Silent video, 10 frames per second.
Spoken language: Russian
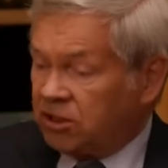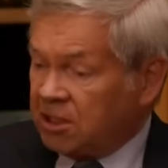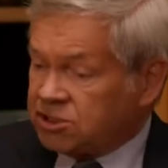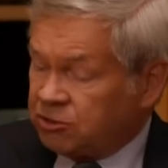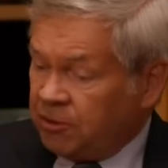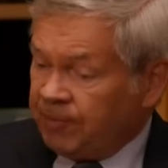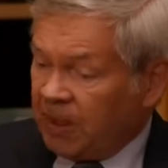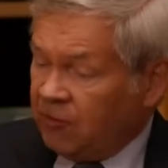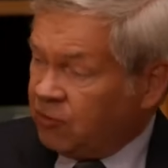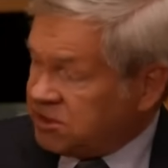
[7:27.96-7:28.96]
Вот, так что,
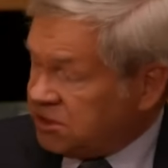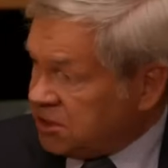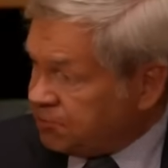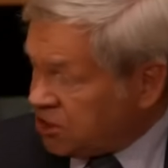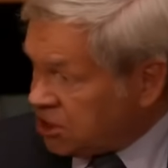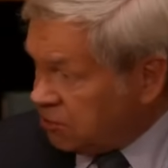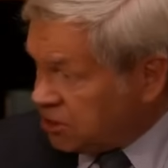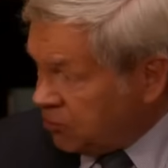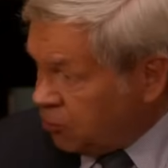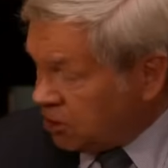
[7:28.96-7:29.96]
и вот здесь почему,
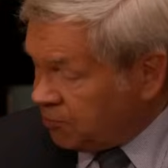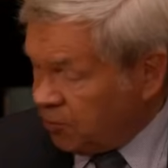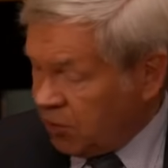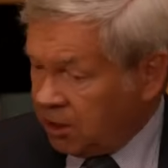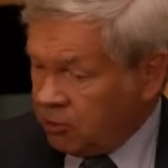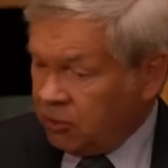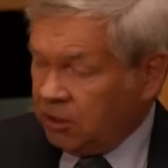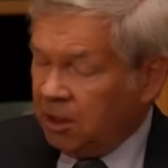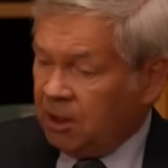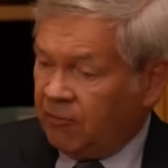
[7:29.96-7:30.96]
чему это помогло,
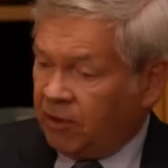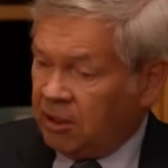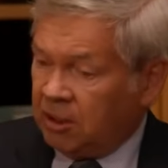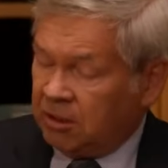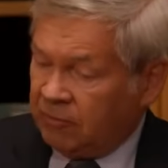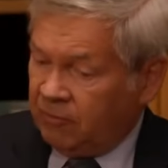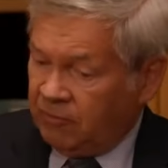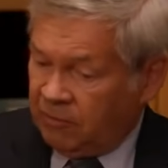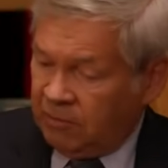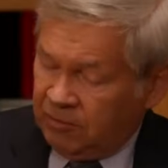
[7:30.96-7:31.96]
вернее,
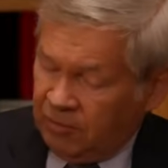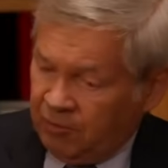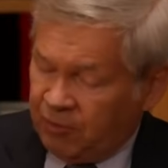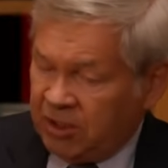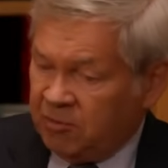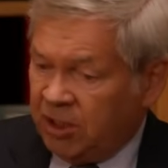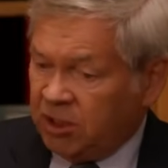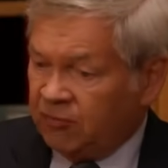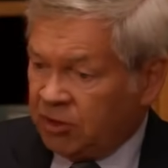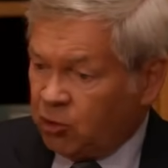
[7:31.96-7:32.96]
э,
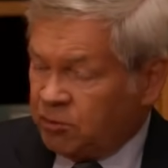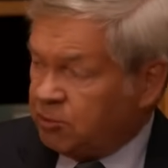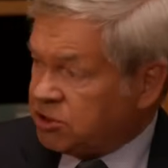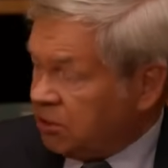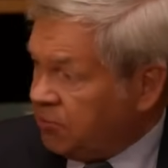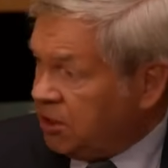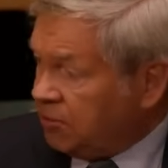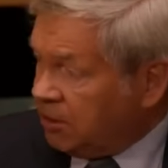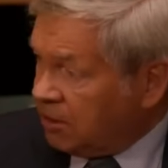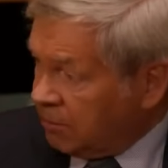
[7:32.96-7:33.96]
понимание в этой области, потому что мы
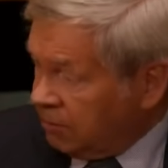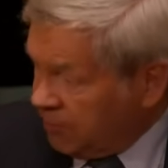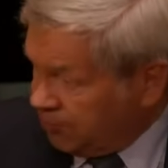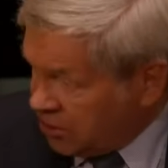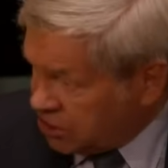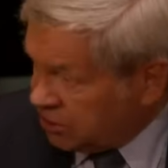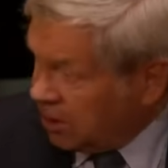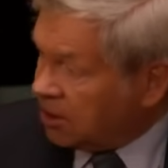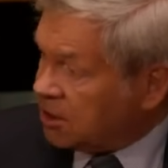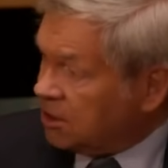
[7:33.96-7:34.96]
э,
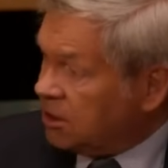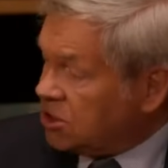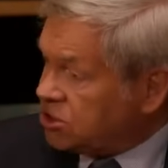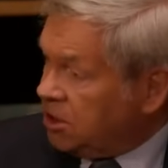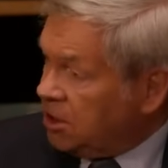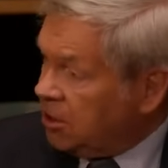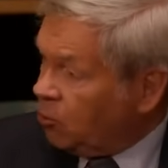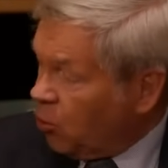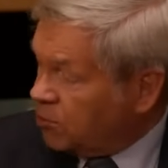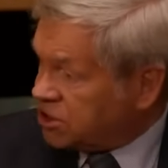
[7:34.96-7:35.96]
посчитали, когда жили
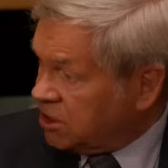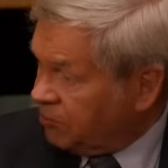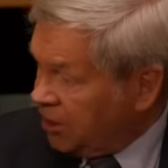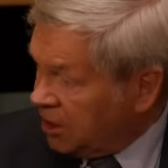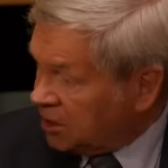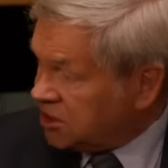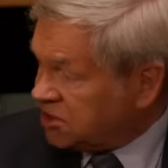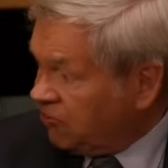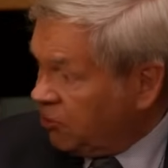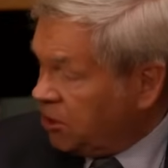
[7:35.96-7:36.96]
общие предки
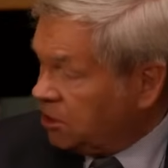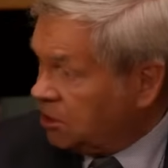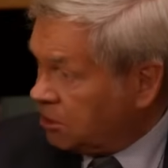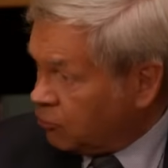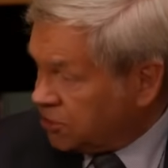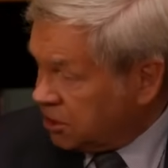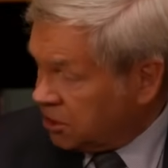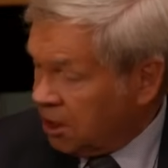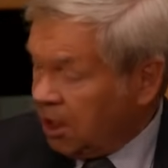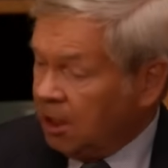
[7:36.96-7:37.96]
современных
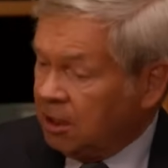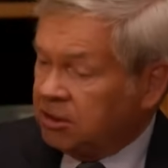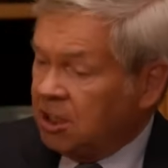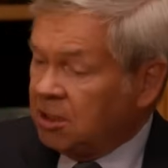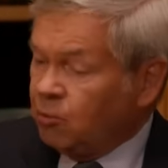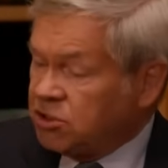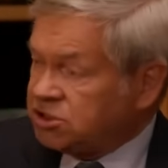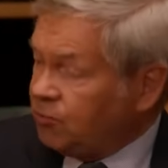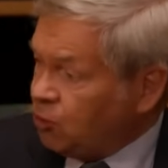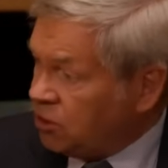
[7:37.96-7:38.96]
русских. И так
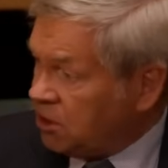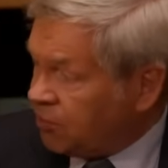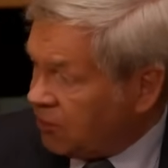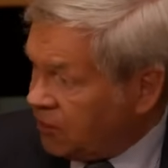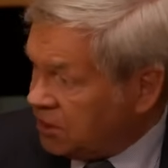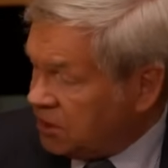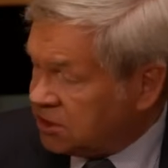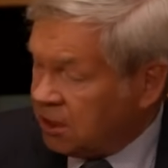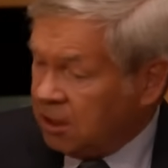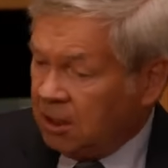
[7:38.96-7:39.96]
можно многие
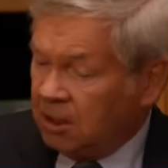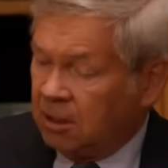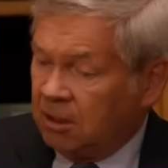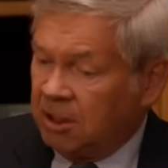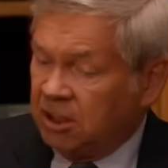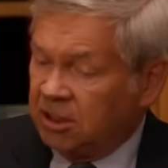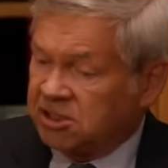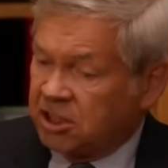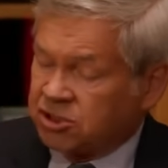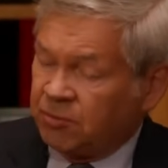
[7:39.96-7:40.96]
проводить, э, Ленин,
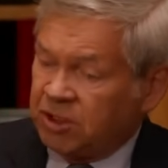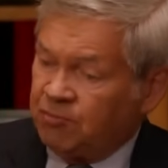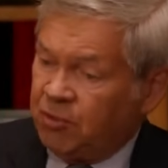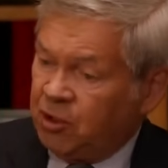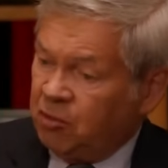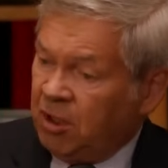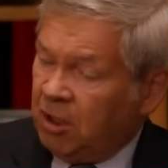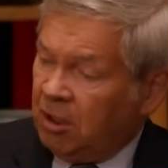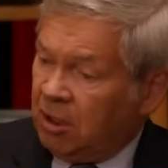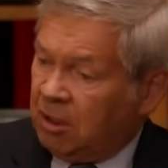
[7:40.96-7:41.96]
скажем, там берем
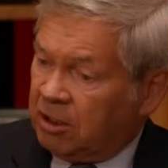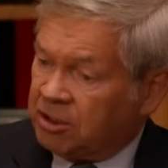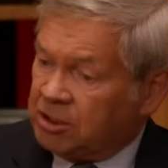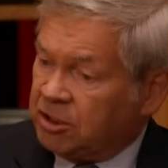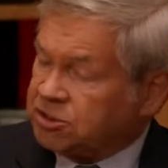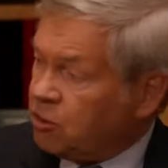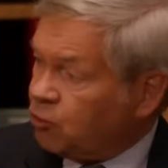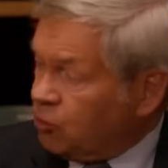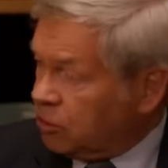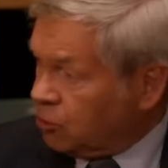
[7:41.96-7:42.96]
археологическую
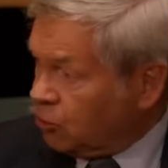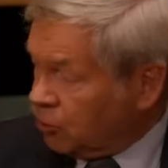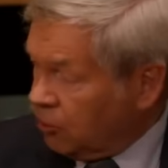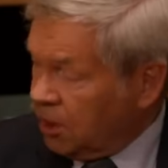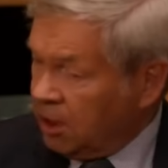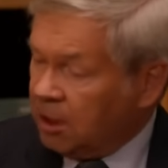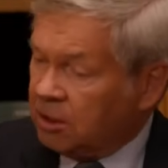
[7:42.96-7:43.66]
культуру –